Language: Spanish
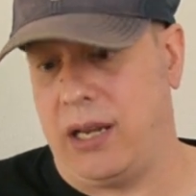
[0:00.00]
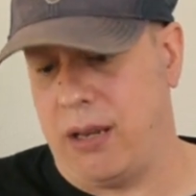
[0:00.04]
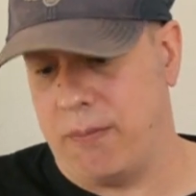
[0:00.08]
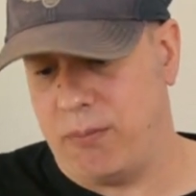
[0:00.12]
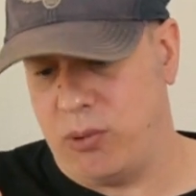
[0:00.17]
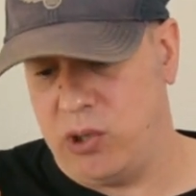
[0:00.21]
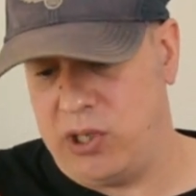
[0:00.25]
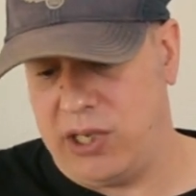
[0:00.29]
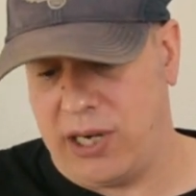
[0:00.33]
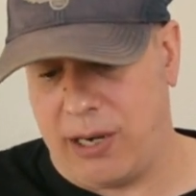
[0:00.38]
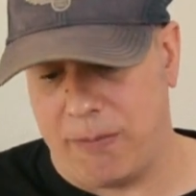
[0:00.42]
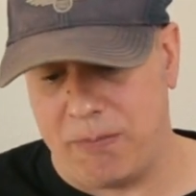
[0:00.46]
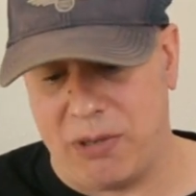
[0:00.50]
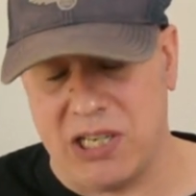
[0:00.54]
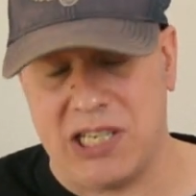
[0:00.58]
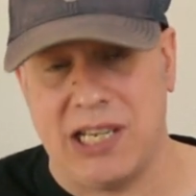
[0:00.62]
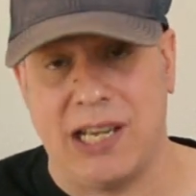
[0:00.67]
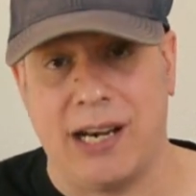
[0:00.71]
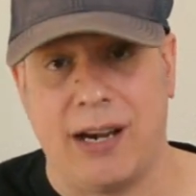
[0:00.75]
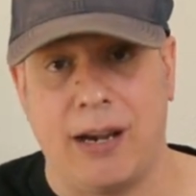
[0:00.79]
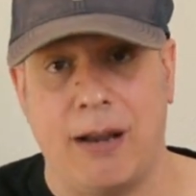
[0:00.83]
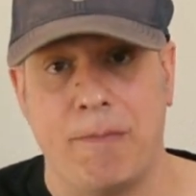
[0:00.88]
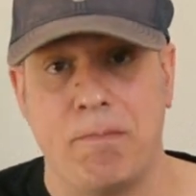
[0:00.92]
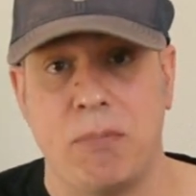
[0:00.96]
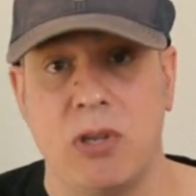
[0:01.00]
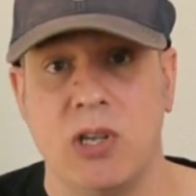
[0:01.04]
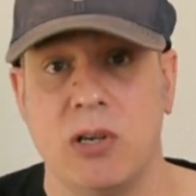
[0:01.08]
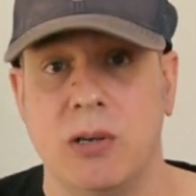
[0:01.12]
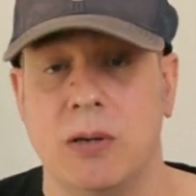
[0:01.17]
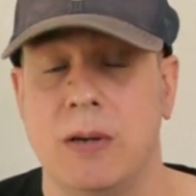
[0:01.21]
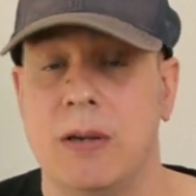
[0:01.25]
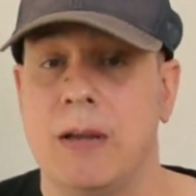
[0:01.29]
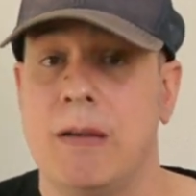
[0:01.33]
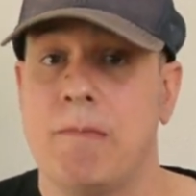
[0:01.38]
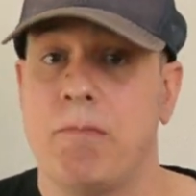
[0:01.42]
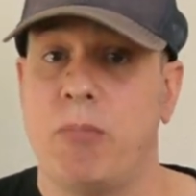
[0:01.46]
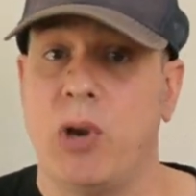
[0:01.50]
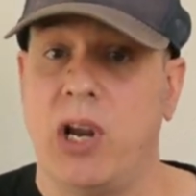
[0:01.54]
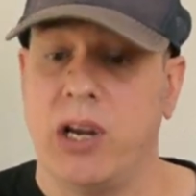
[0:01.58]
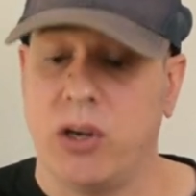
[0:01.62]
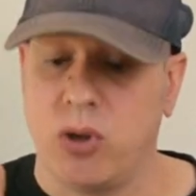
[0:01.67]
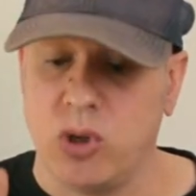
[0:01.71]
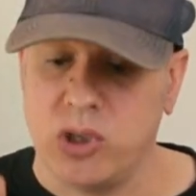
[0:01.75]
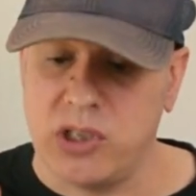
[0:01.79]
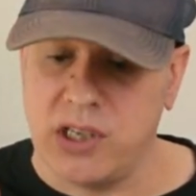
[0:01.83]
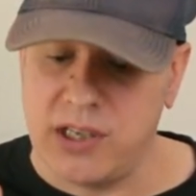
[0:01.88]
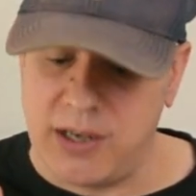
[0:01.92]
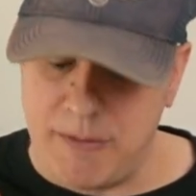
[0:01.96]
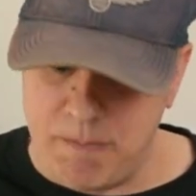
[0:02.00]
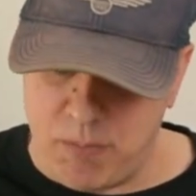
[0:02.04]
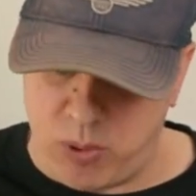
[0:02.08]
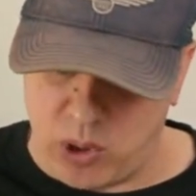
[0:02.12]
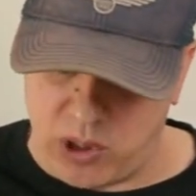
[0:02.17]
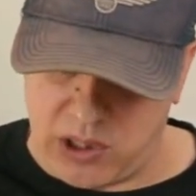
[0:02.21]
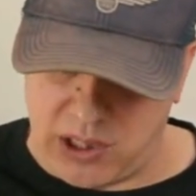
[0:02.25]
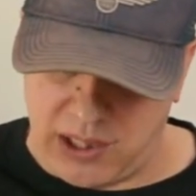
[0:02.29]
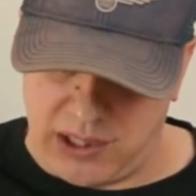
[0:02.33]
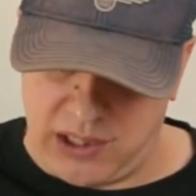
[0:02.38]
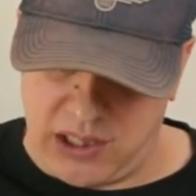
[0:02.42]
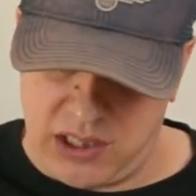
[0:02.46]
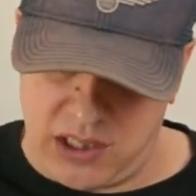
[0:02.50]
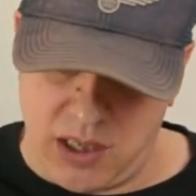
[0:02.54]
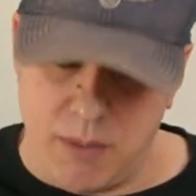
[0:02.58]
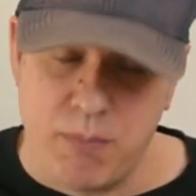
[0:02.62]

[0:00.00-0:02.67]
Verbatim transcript: Que podéis repasar rápido, pero hay cosas importantes.